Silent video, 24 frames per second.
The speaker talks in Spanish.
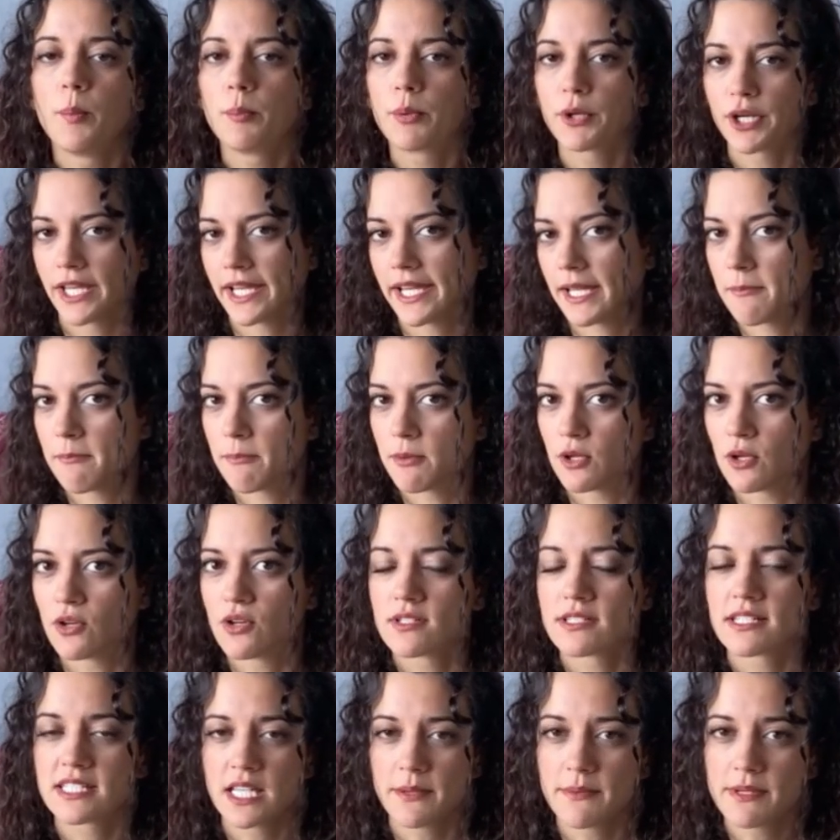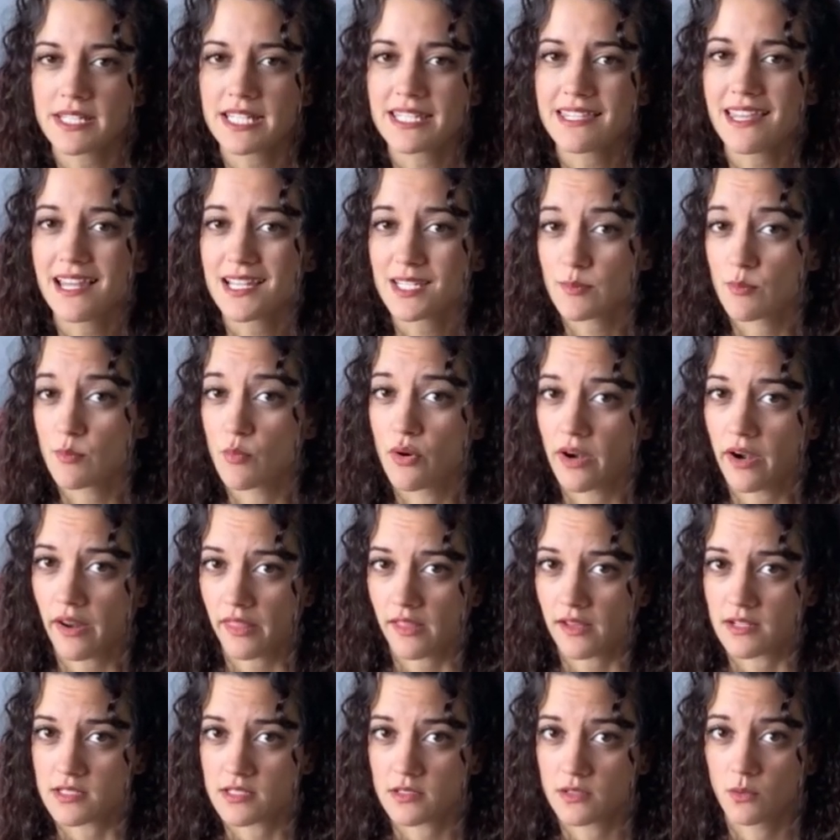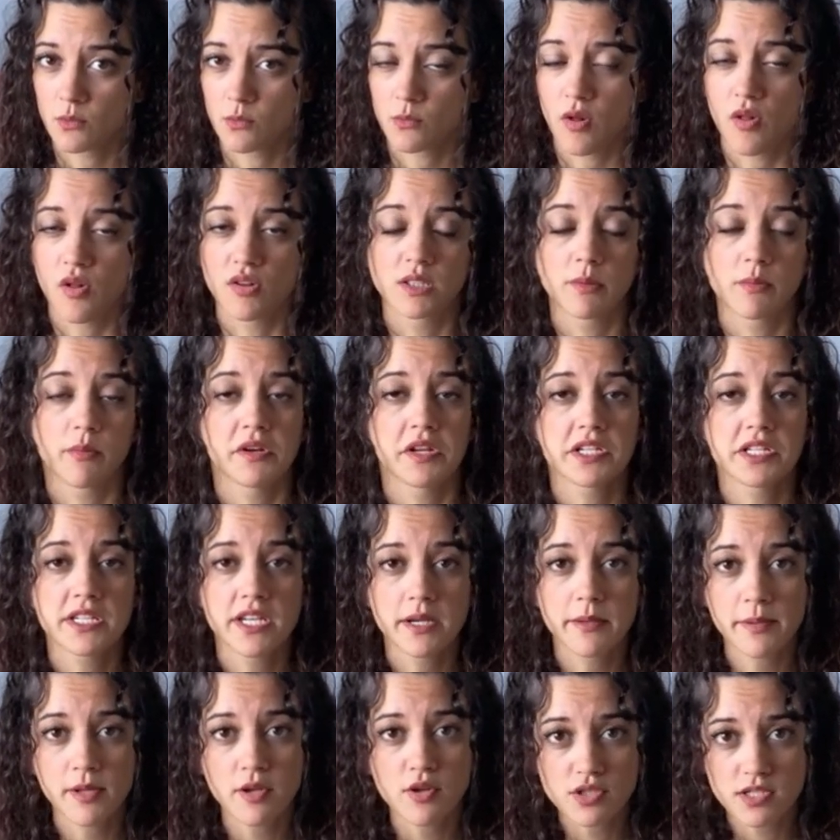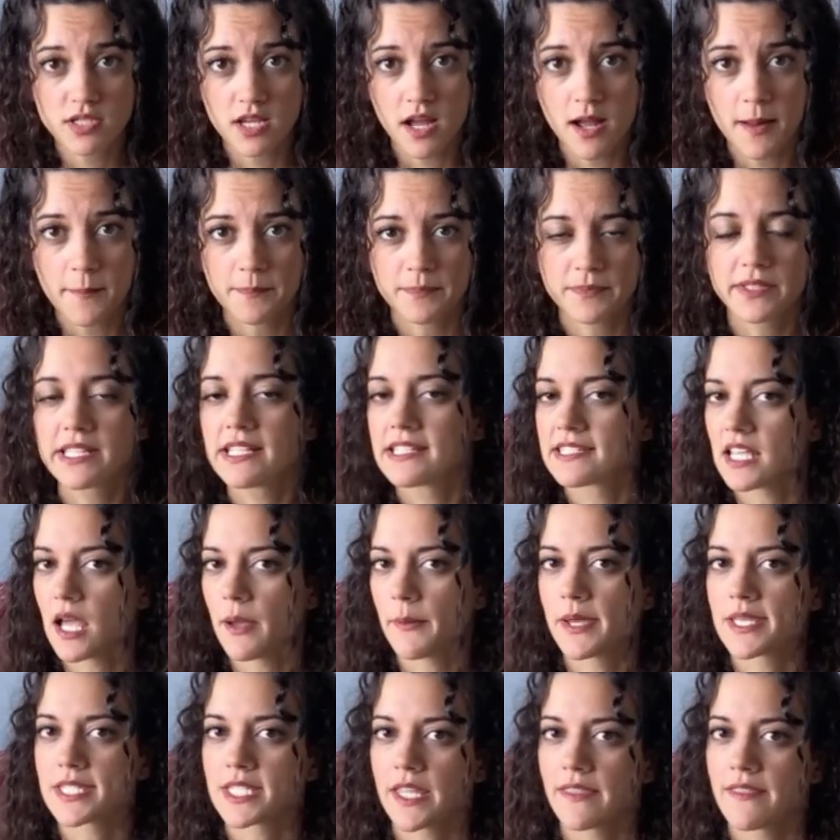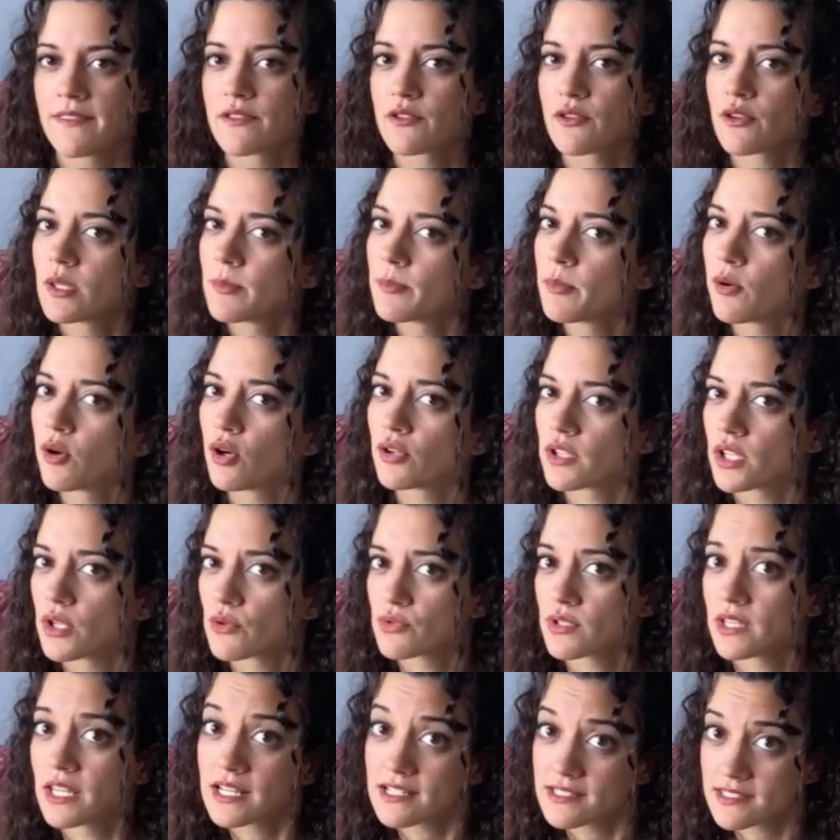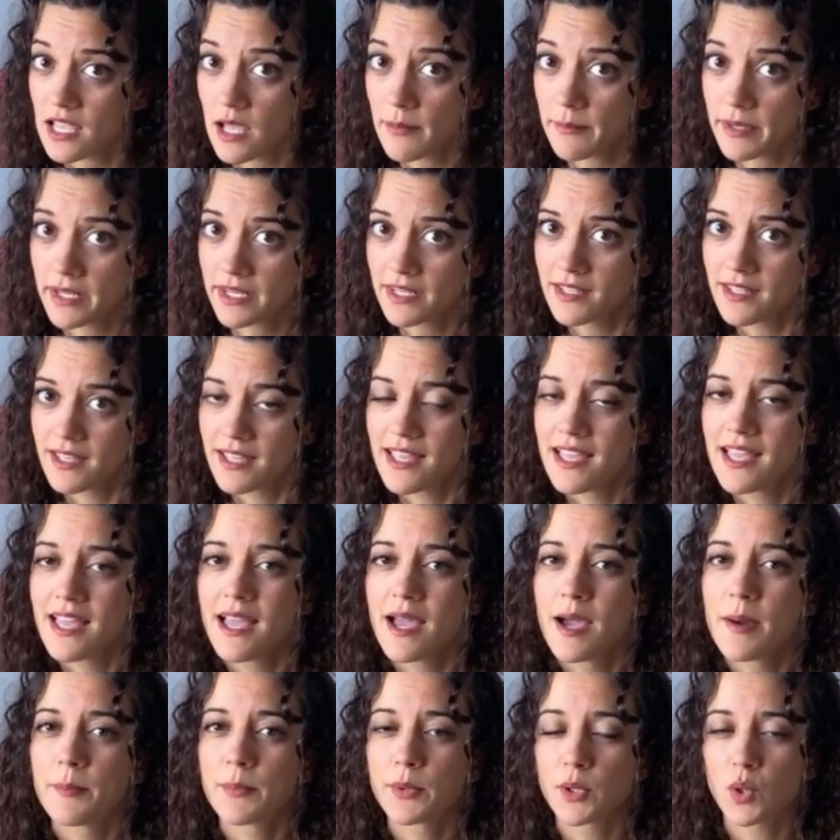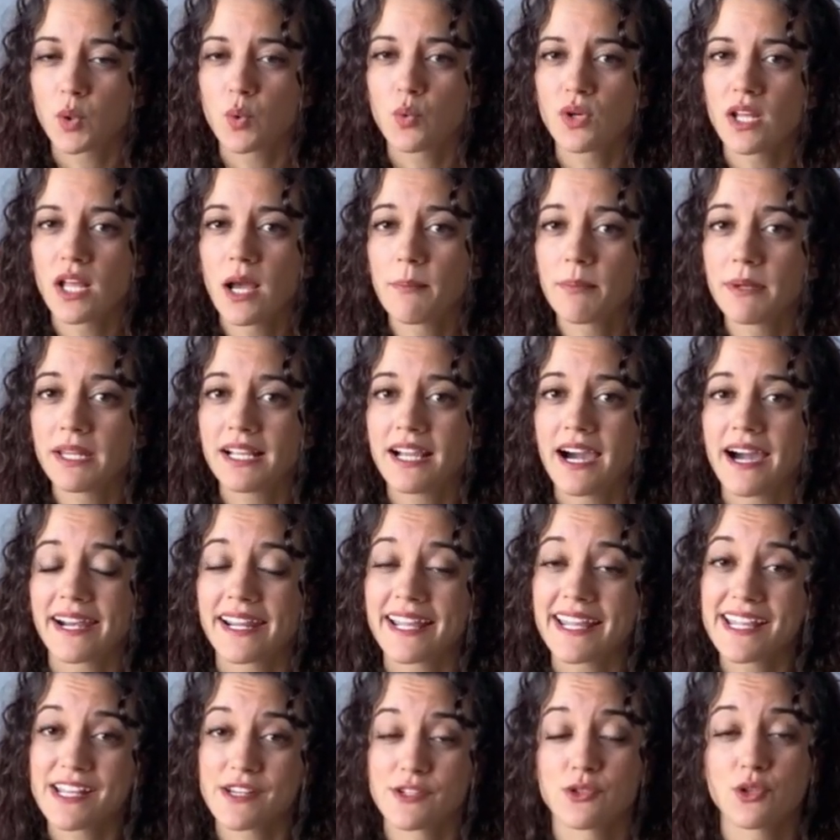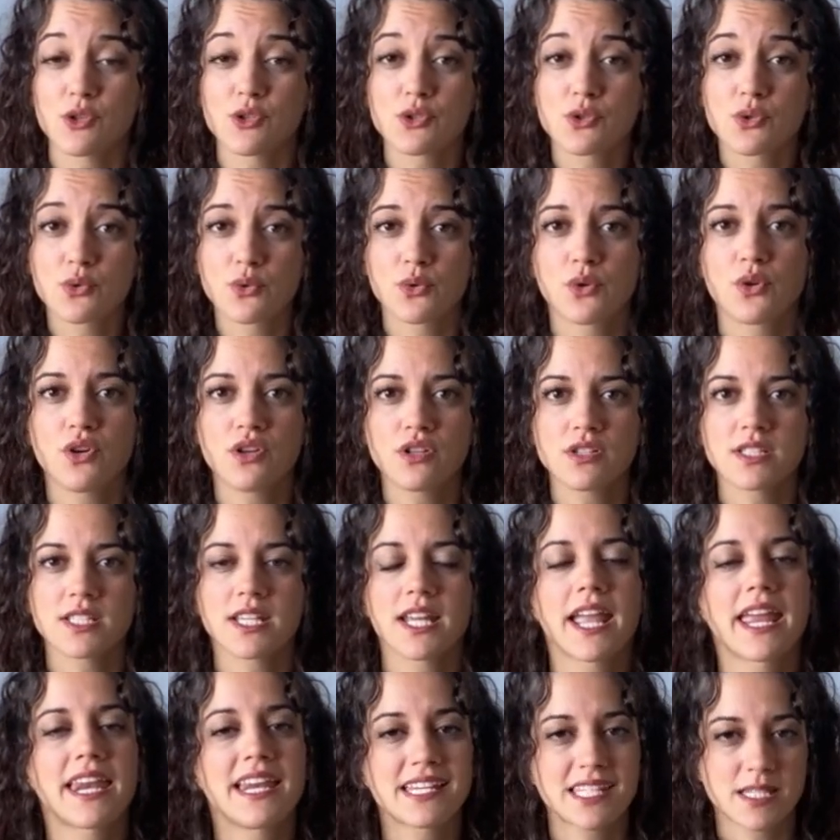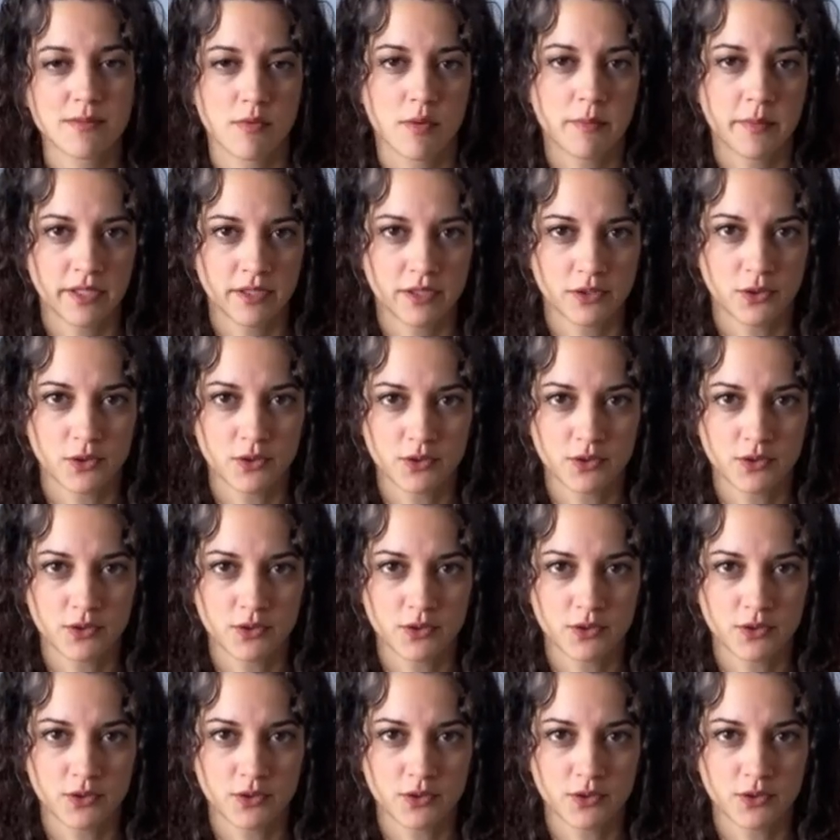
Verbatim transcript: Por ejemplo, si sabes que te las muerdes cuando te pones nerviosa y sabes que dentro de poco tienes un examen, procura aplicar estos trucos en ese momento.